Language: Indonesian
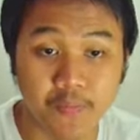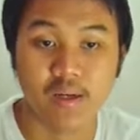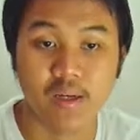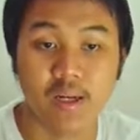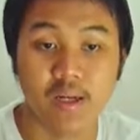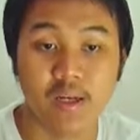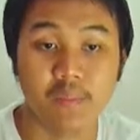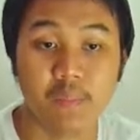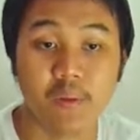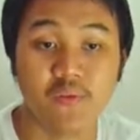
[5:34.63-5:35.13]

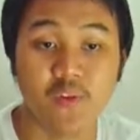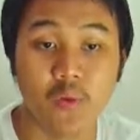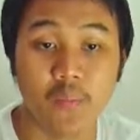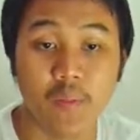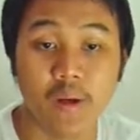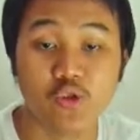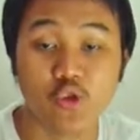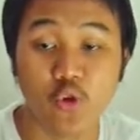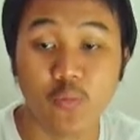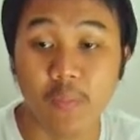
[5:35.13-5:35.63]
Dan
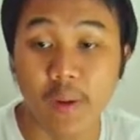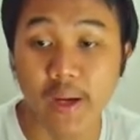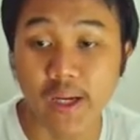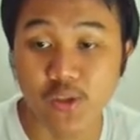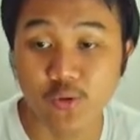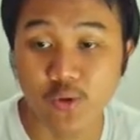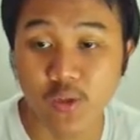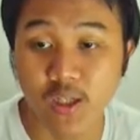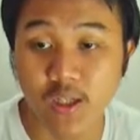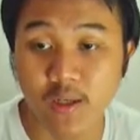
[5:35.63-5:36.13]
performanya cukup baik
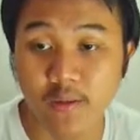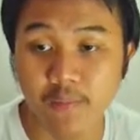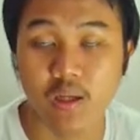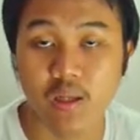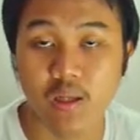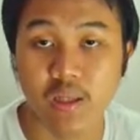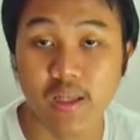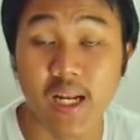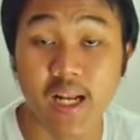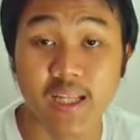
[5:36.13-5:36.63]
juga.
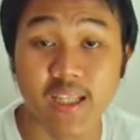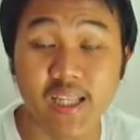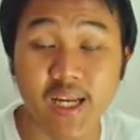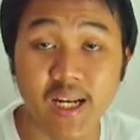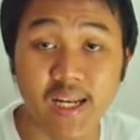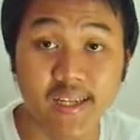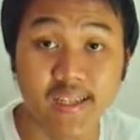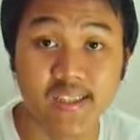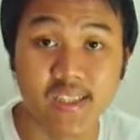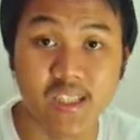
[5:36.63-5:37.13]
Tinggal kita
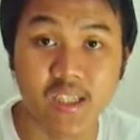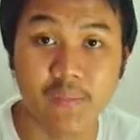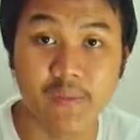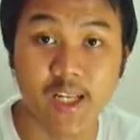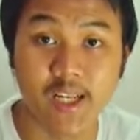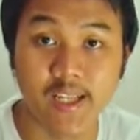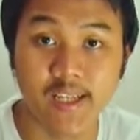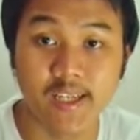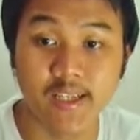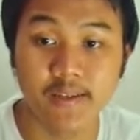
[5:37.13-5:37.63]
klik di sini
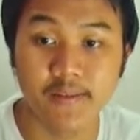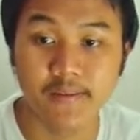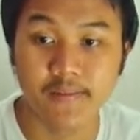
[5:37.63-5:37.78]
misalnya.